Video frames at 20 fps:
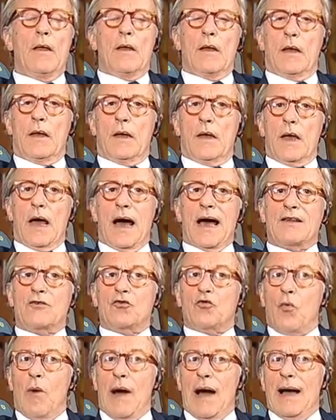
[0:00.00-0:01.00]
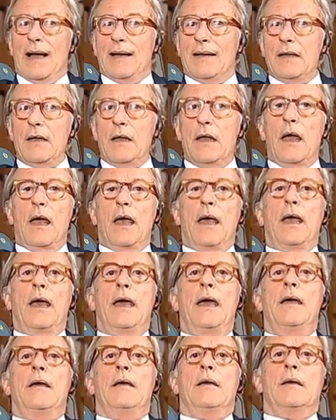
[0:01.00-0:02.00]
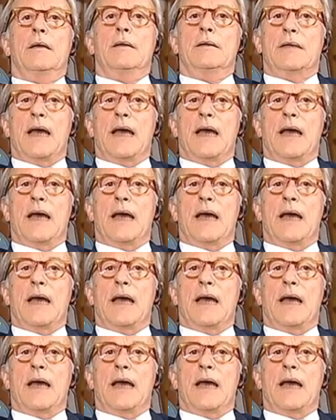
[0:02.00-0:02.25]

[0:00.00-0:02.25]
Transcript: eh, attuali e eh,